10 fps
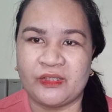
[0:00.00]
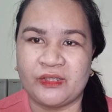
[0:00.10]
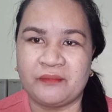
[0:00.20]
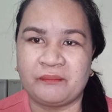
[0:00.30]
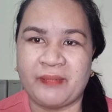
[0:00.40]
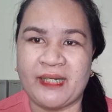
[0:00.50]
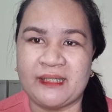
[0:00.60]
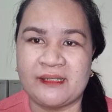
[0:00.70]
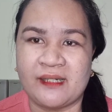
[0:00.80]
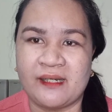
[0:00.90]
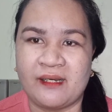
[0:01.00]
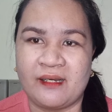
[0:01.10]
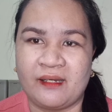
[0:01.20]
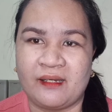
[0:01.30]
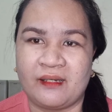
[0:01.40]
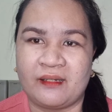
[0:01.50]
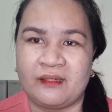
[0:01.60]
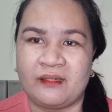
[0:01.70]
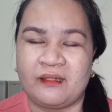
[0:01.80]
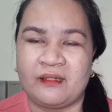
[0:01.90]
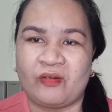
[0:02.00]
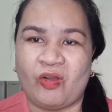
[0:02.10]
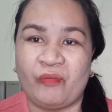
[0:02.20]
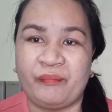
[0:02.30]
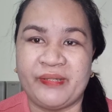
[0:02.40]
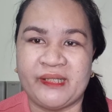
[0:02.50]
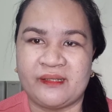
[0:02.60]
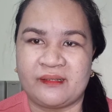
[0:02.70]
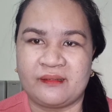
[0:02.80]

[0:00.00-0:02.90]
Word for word: yan, para sa COVID,